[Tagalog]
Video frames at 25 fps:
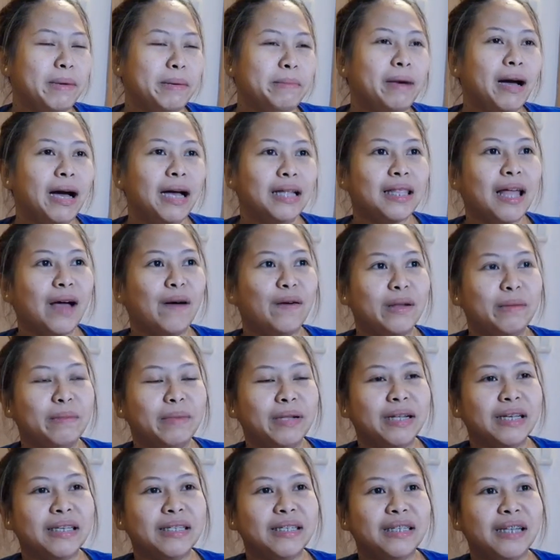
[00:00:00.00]
may mga tao
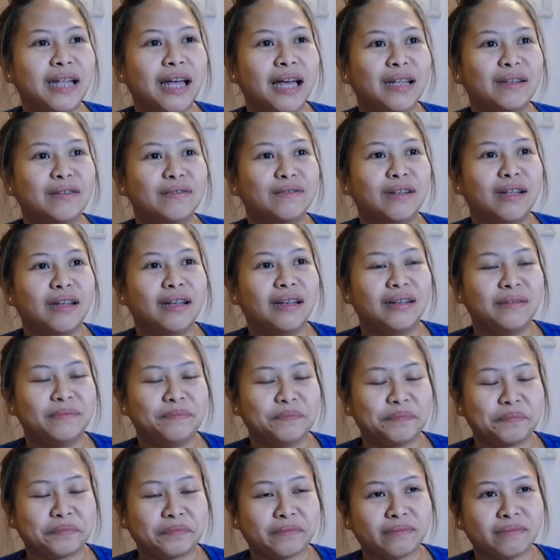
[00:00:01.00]
naman kasi na ano na,
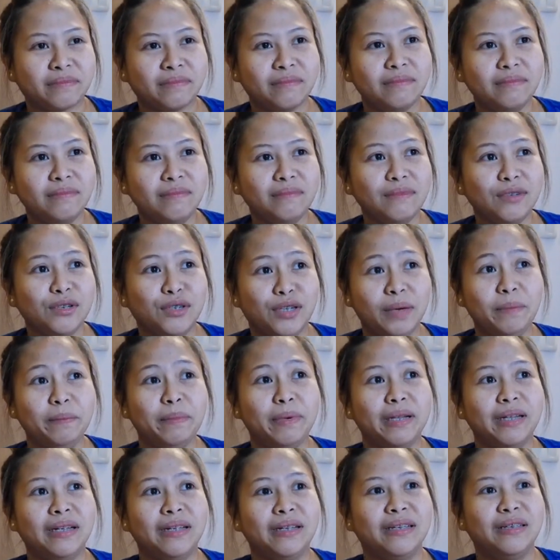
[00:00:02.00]

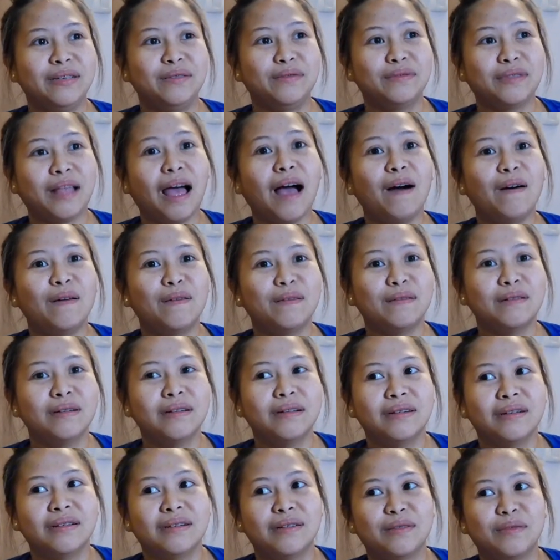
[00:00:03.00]
syempre, yung tao,
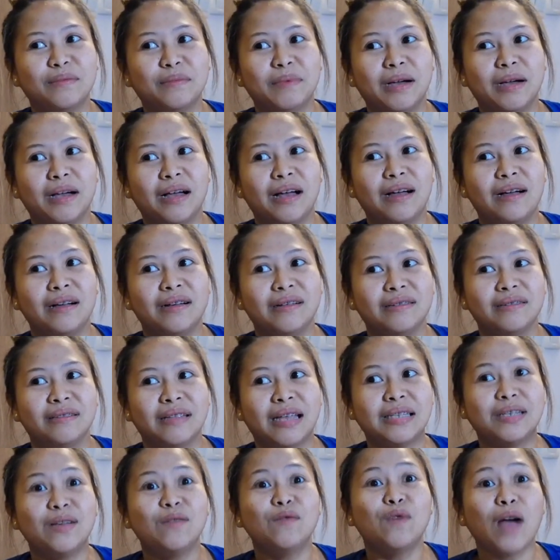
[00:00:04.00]
kumbaga,
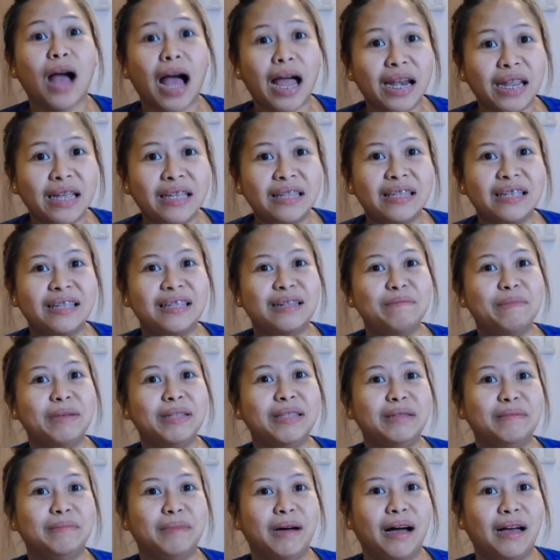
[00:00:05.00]
nasa ugali din
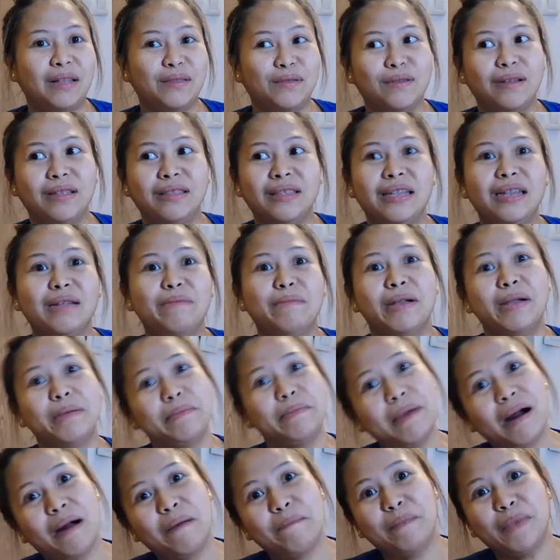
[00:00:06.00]
naman, di ba? Katulad din naman
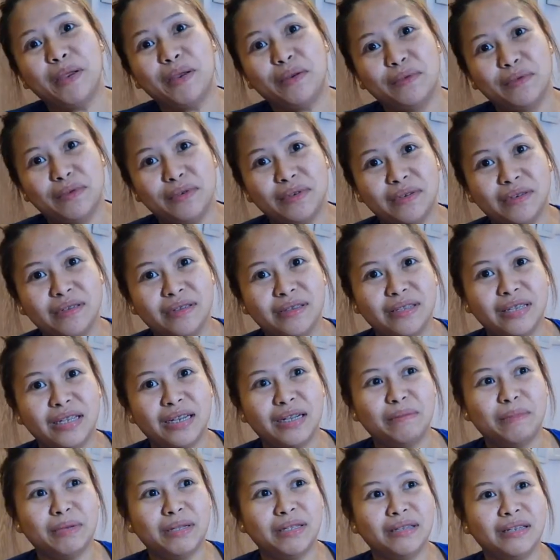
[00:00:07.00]
ng mga Pinoy. Hindi
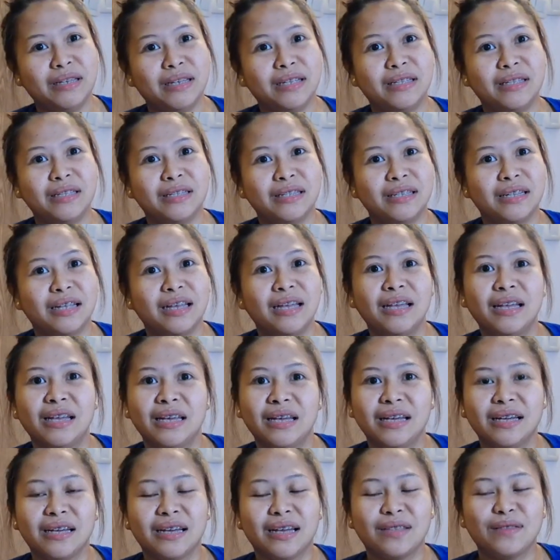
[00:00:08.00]
mm naman yan
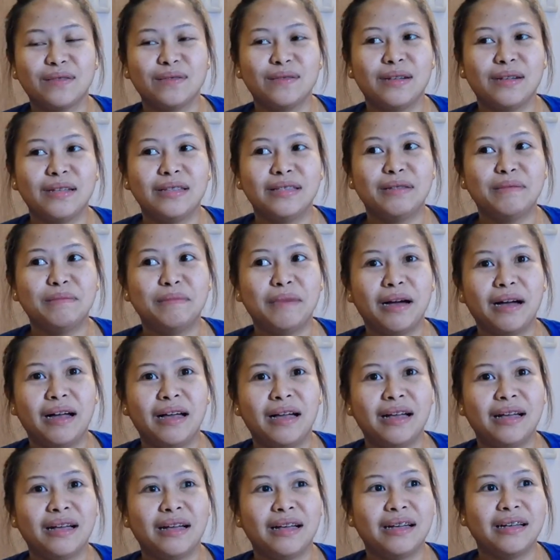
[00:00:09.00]
katulad ng
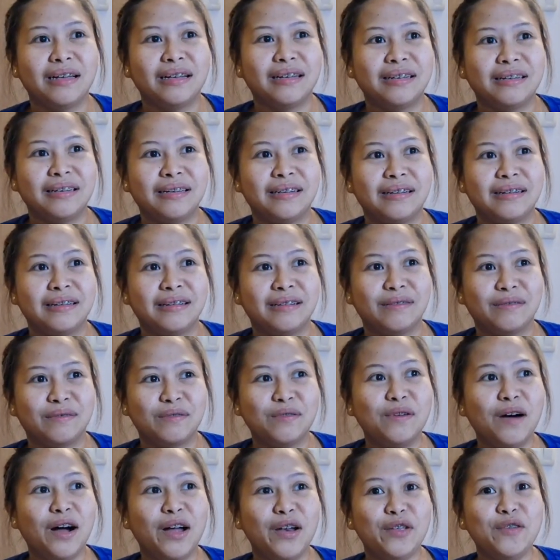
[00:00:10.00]
mga,
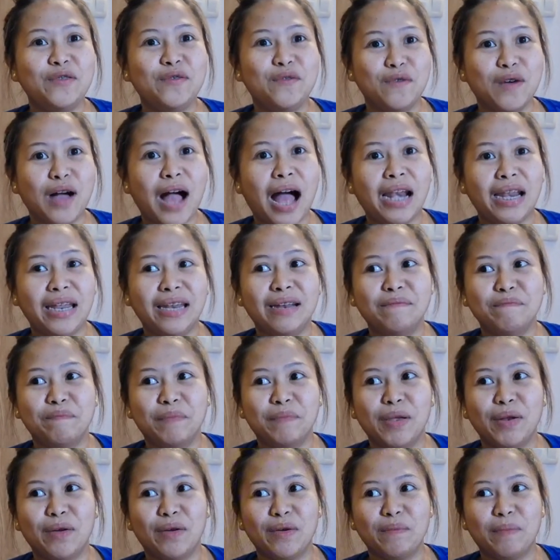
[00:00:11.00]
kung ano yung ugali ng
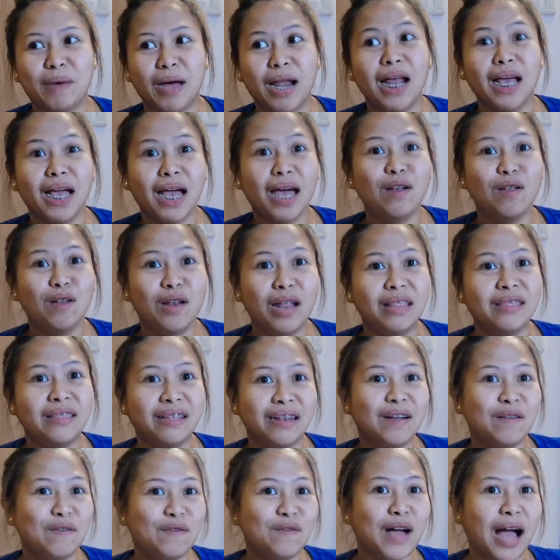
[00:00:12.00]
Pinoy, parang ganun lang
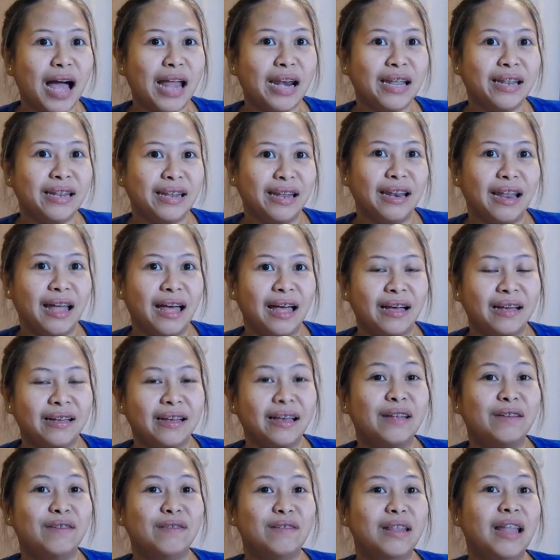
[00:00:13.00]
din ang ugali nila. Oh.
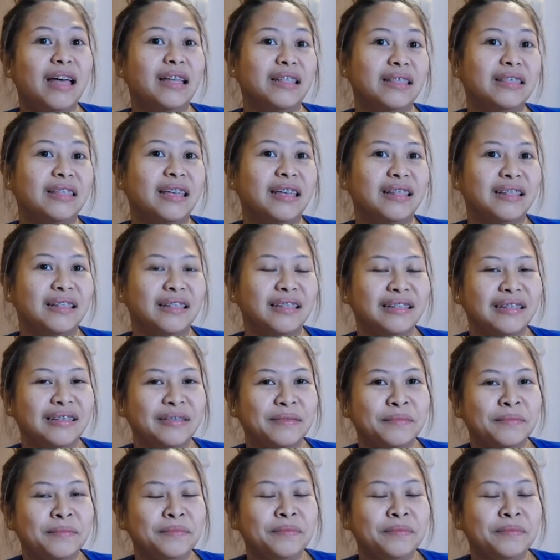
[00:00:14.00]
Ganun lang din. Mm.